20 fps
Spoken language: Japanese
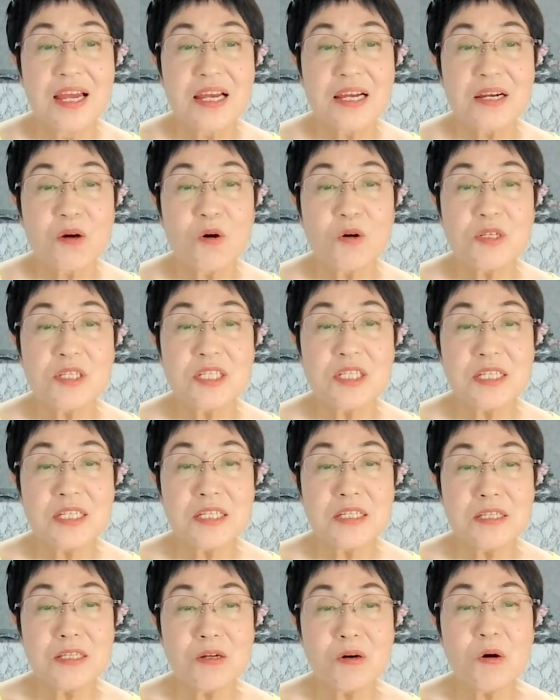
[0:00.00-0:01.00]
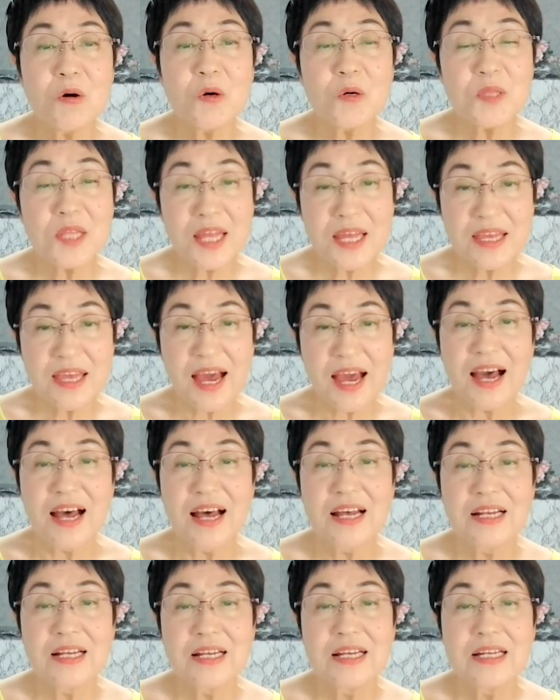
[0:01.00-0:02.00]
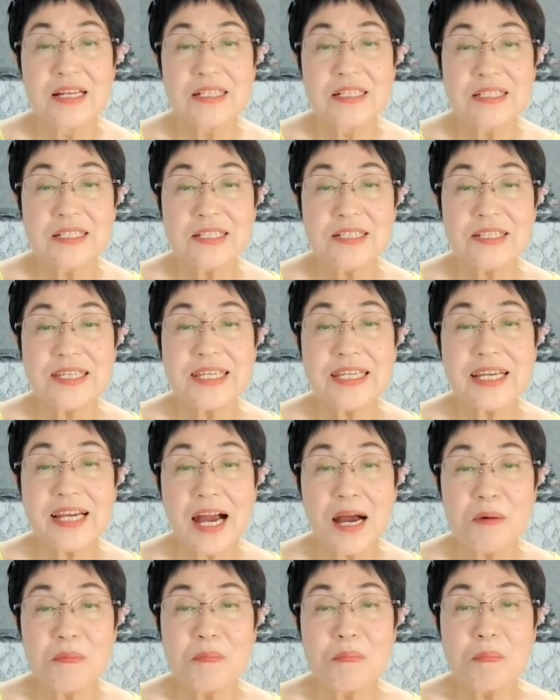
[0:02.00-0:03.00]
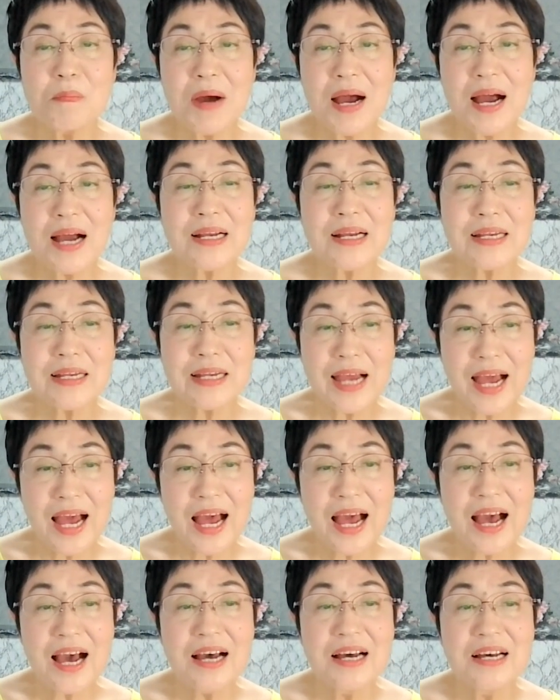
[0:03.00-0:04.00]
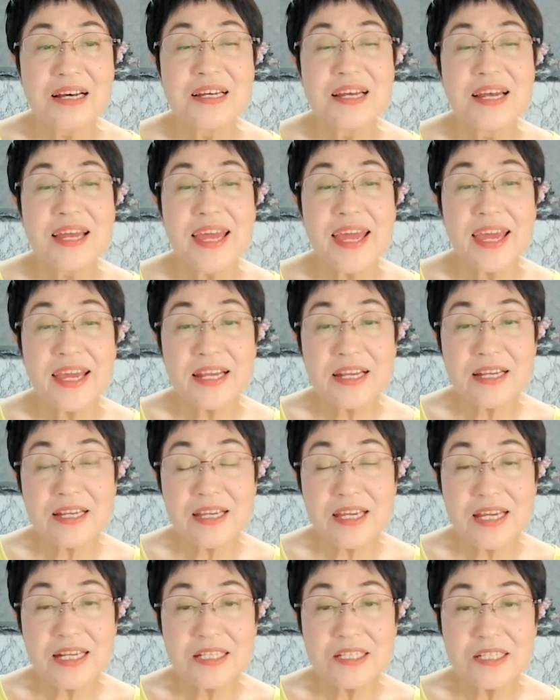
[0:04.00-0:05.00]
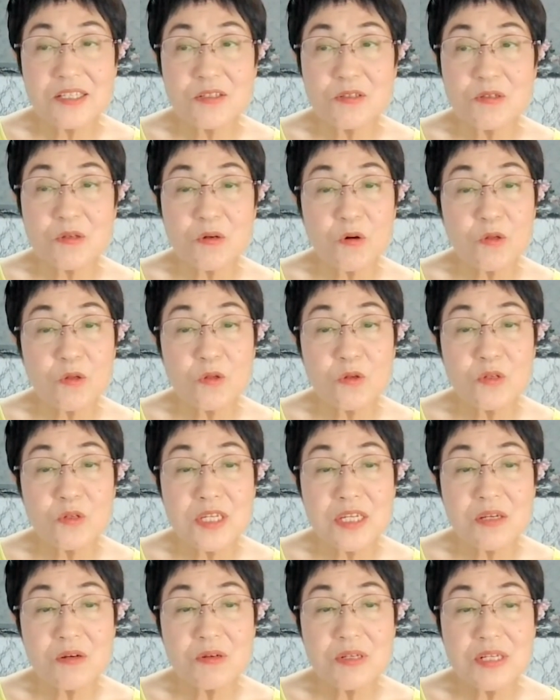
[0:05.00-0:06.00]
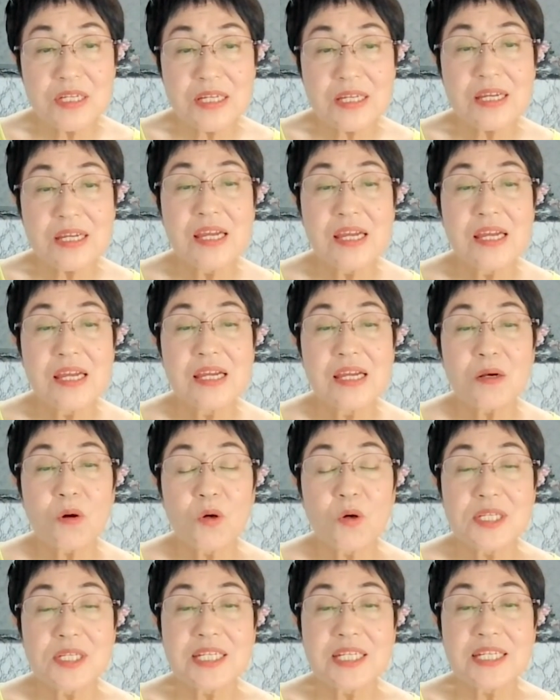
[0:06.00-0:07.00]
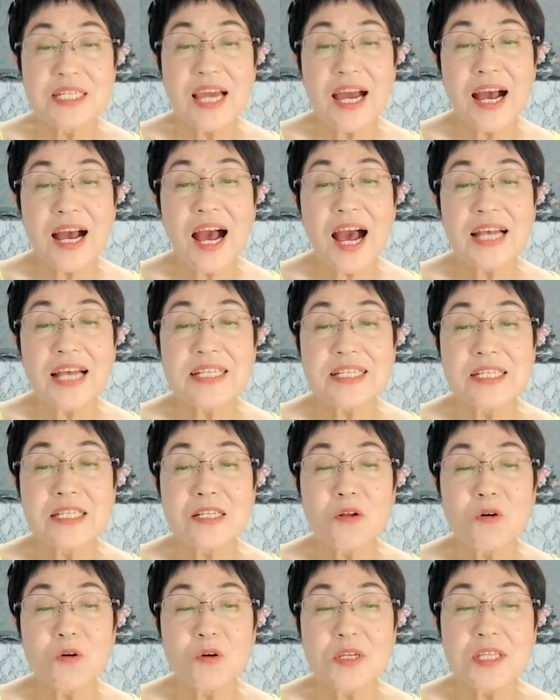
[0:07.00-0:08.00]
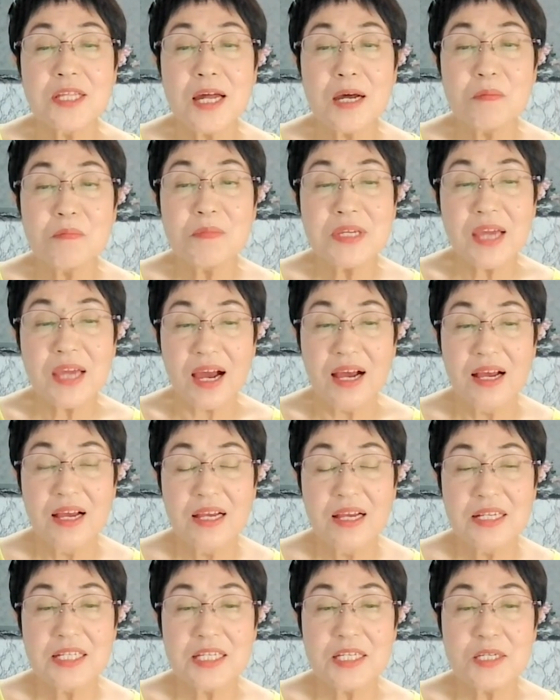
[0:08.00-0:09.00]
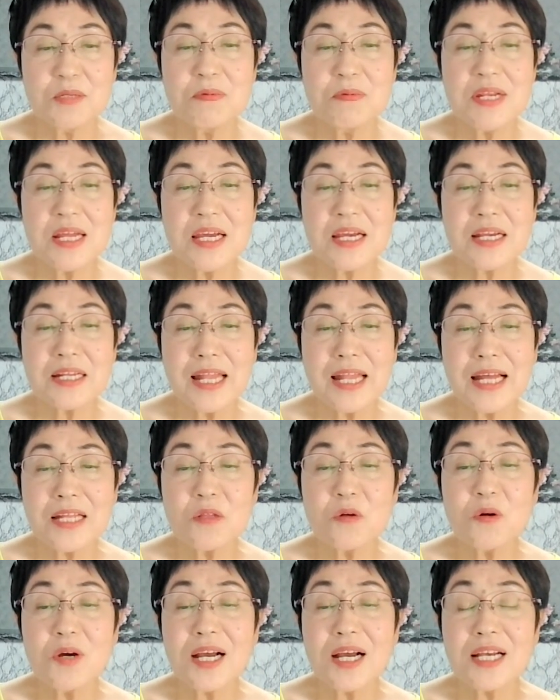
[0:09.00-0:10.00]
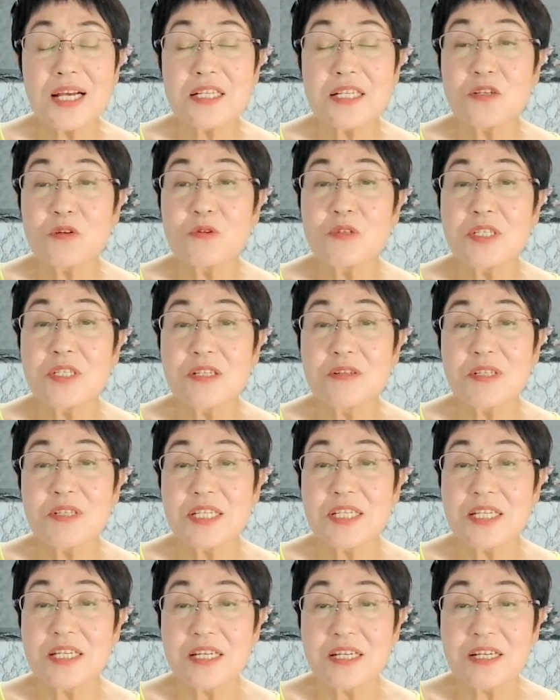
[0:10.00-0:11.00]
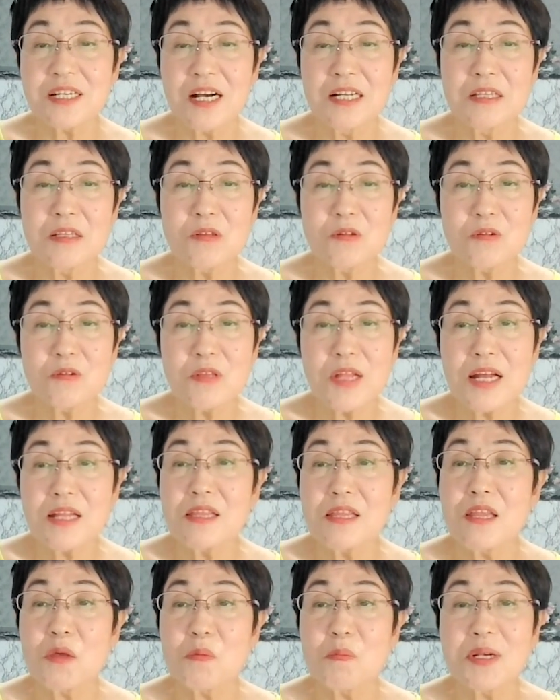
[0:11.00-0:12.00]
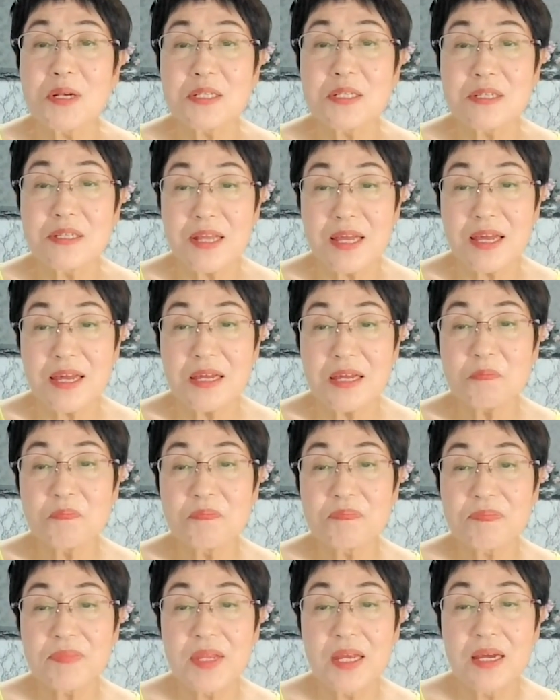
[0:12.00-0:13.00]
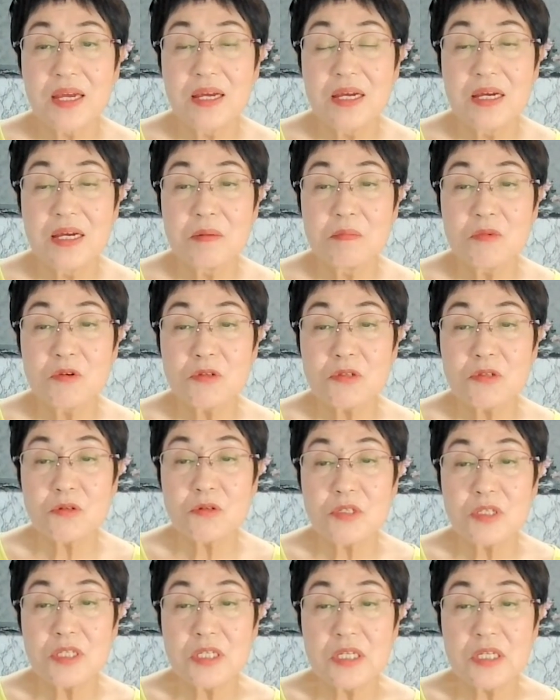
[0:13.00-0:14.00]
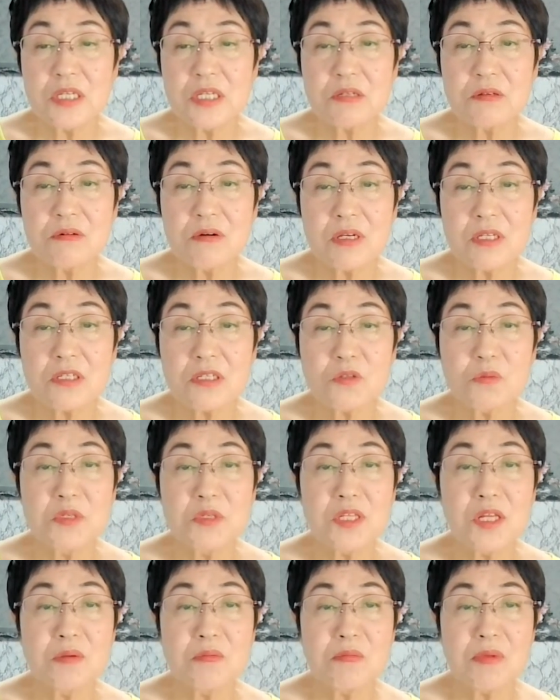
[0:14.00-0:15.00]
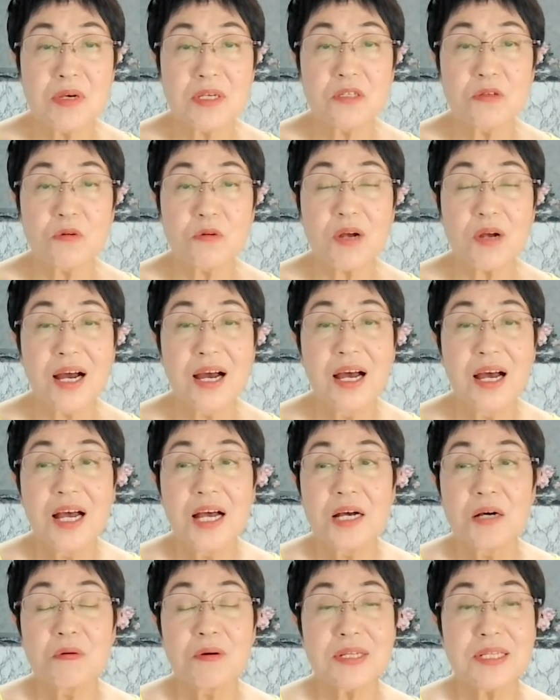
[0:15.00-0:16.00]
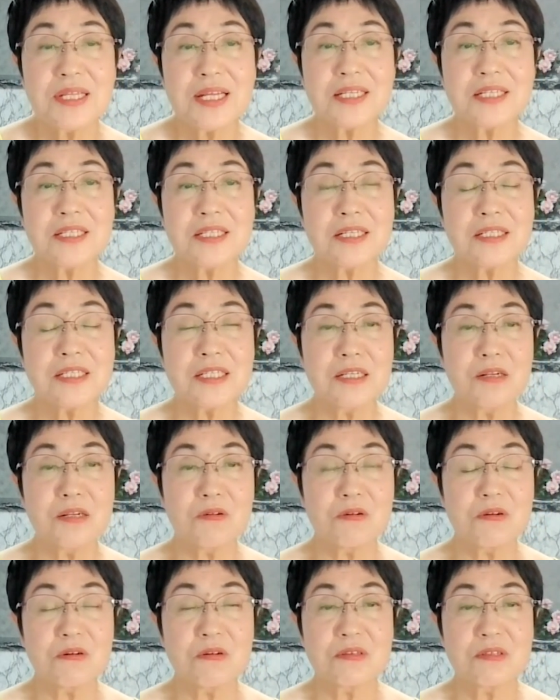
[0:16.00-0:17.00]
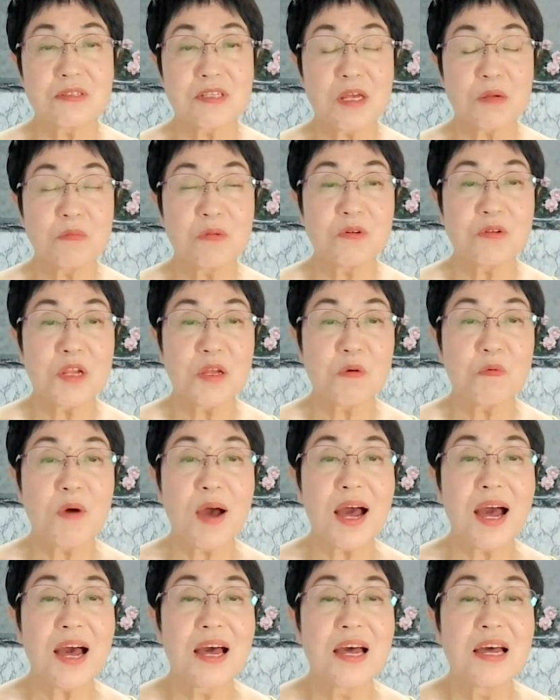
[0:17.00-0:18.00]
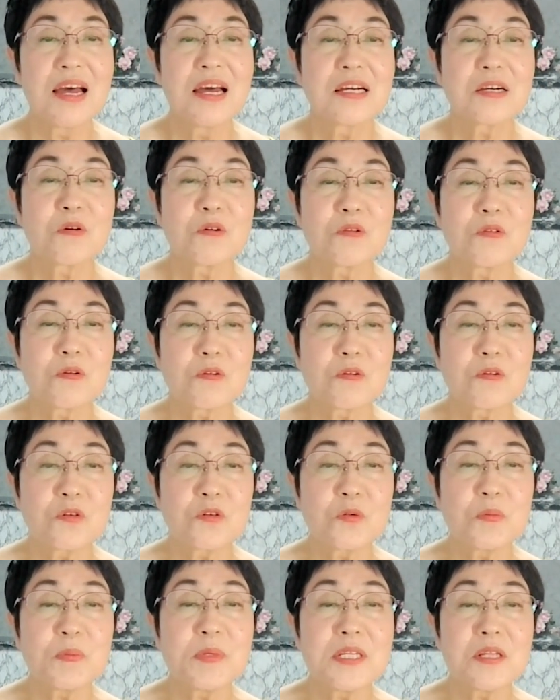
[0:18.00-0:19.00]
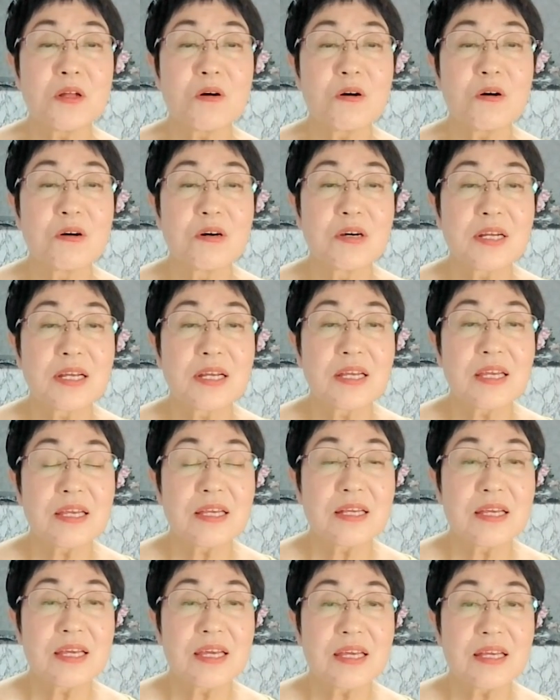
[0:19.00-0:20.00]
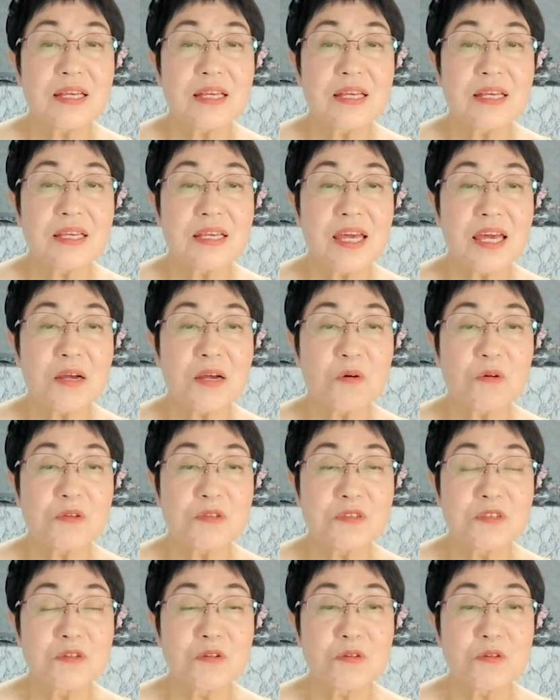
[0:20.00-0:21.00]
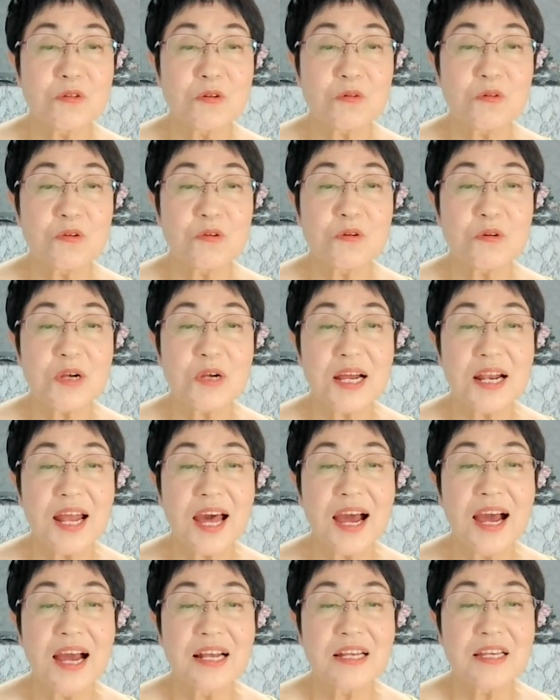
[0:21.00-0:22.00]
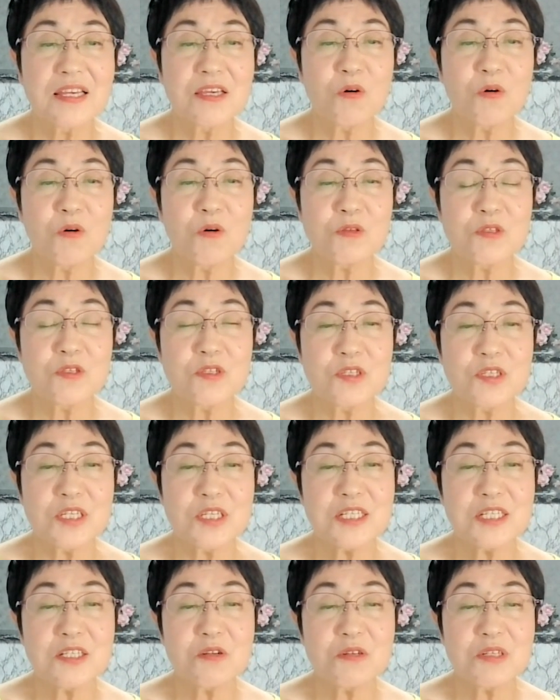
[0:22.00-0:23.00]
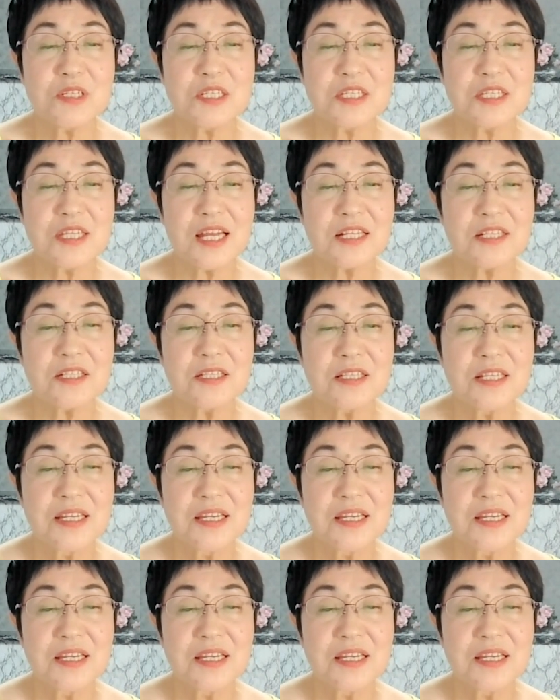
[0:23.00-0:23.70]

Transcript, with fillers: 腰の骨や椎間板が変形することにより腰や足の痛みやしびれなどが生じる疾患となっていますね。もうし詳しく見てみましょうか。私たちの背骨はこの首の頸骨のところから胸椎、そして、